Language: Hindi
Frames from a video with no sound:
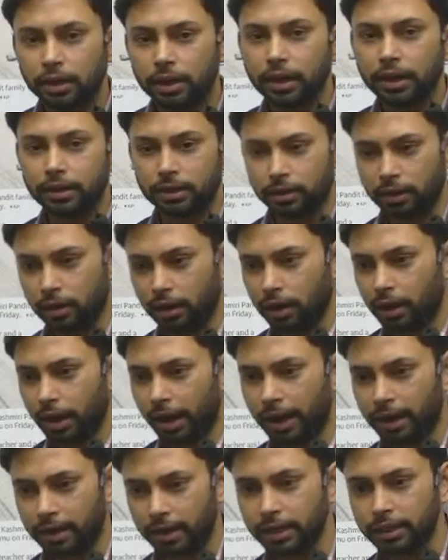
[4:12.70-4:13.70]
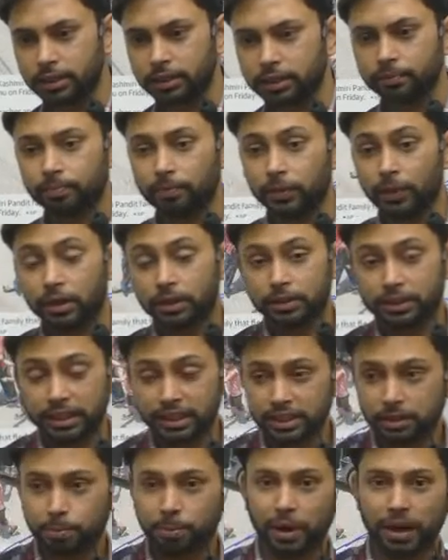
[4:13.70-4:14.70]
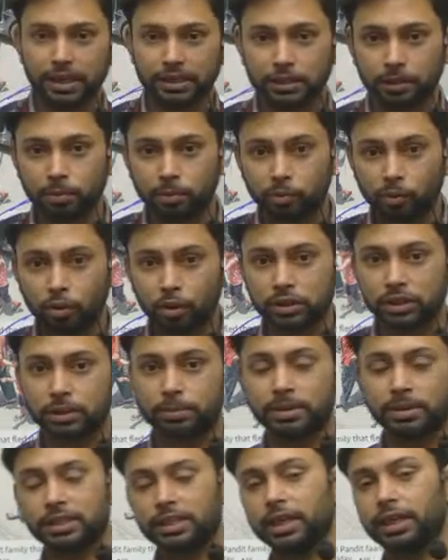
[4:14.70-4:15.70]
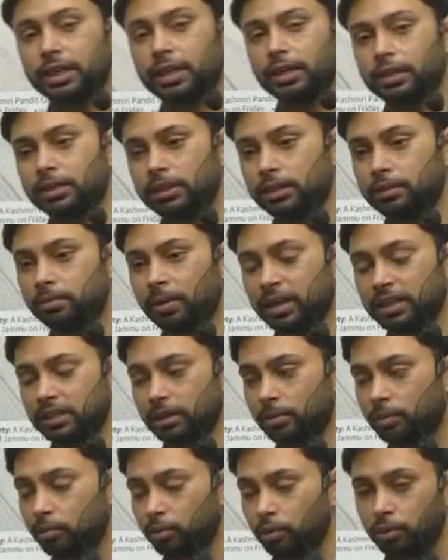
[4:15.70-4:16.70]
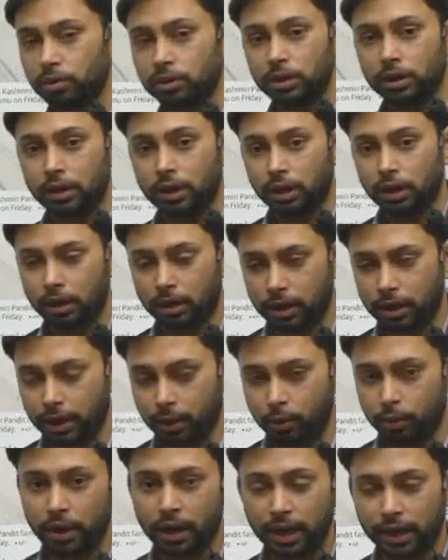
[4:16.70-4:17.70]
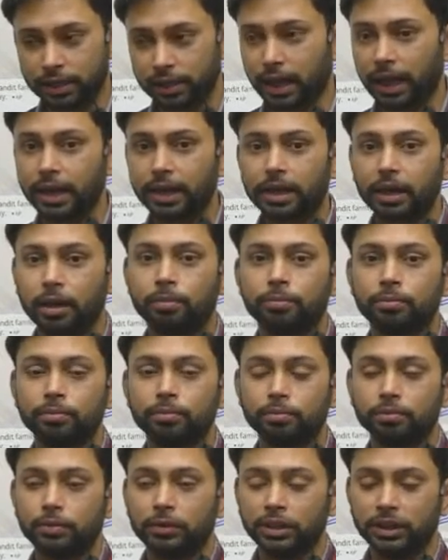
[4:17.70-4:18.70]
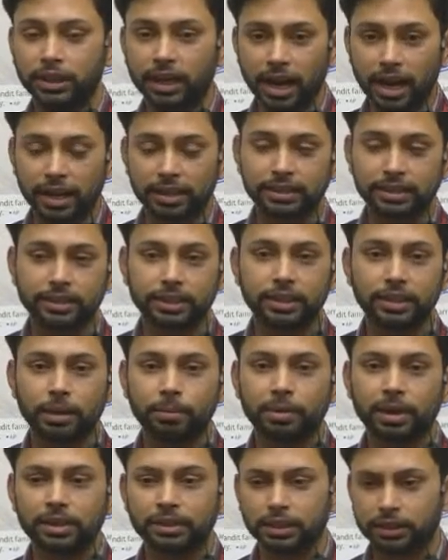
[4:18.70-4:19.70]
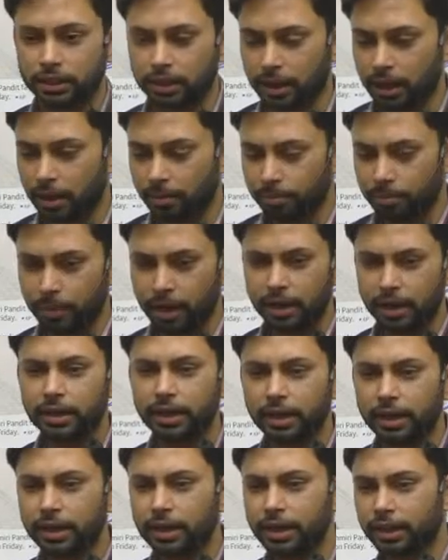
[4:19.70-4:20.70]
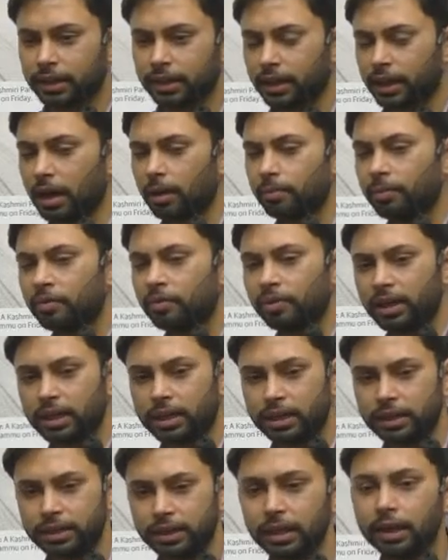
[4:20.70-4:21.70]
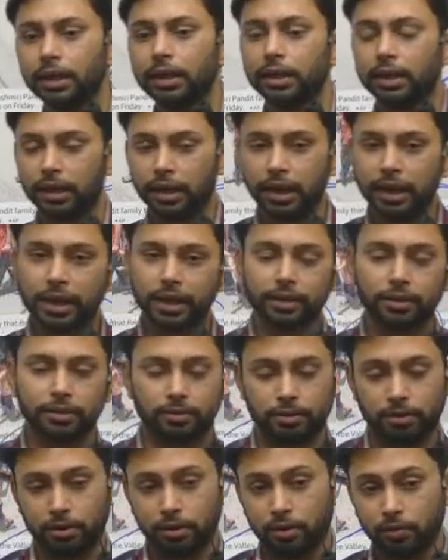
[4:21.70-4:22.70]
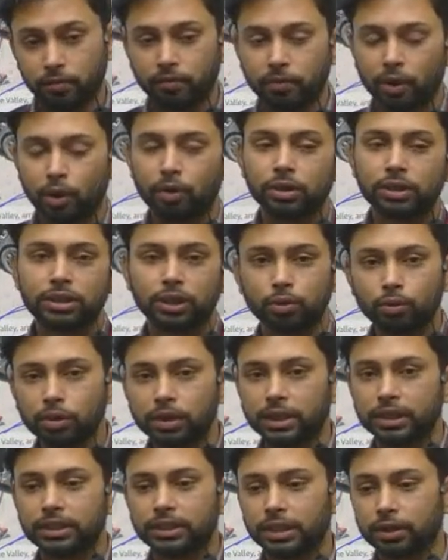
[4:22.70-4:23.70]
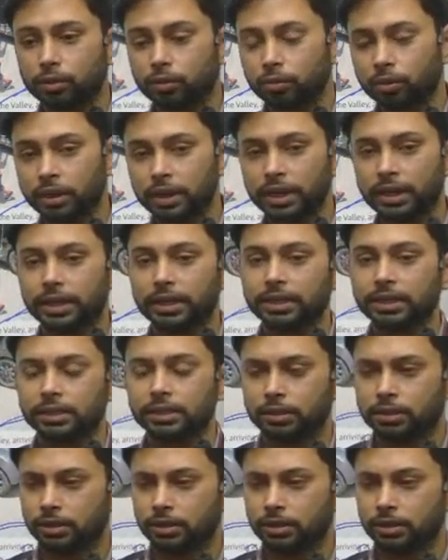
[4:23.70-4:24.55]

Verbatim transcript: नहीं एटलीस्ट जिस भाषा में वो लोग समझते हैं उस भाषा में वो लोग उन्हें लगता है कि हम डरा सकते हैं धपका सकते हैं मैं ये नहीं कहता कि आप भी वही कीजिए लेकिन विरोध जरूर कीजिए उनके इस